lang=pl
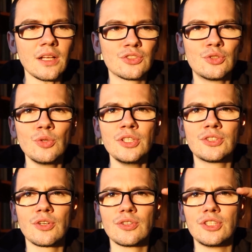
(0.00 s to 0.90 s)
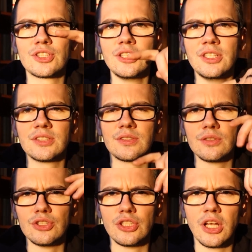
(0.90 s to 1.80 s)
Z drugiej strony, jeżeli jest
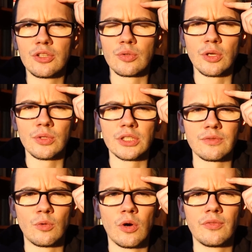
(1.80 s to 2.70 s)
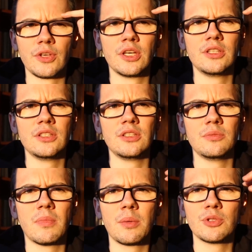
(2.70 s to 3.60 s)
źle tutaj u nas w głowie i,
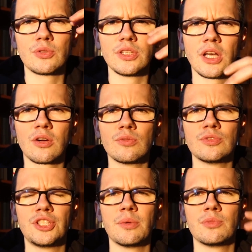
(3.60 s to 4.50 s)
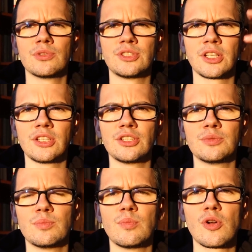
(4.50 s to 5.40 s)
i mamy tutaj taką ciemność,
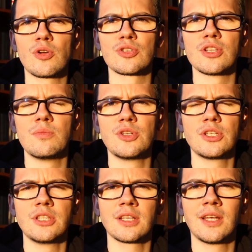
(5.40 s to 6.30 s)
jakieś mroczne myśli i tak